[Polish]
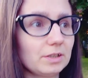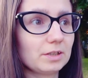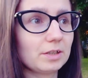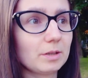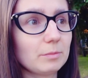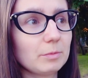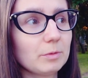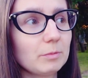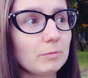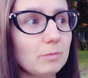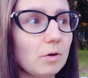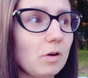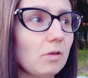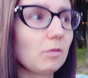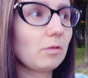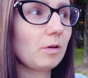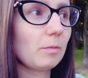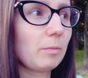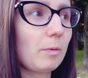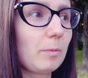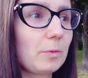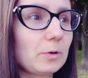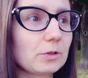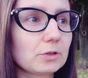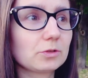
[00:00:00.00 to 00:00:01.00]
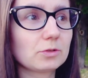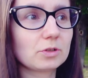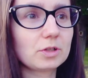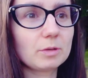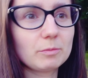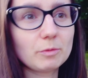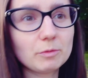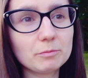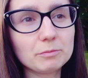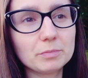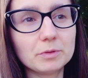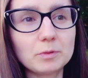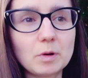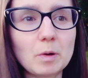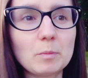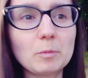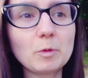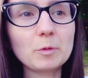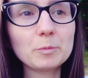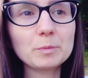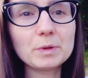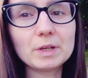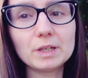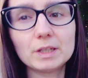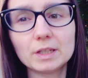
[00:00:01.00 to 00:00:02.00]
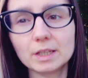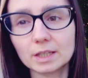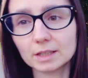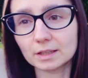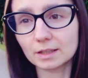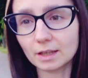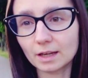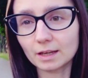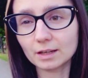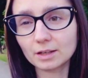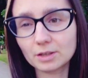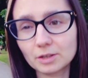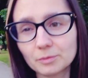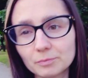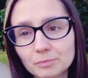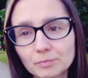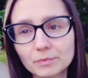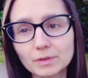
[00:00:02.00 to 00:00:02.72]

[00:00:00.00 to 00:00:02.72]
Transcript: Żebym mogła po prostu, żebym była mobilna, tak?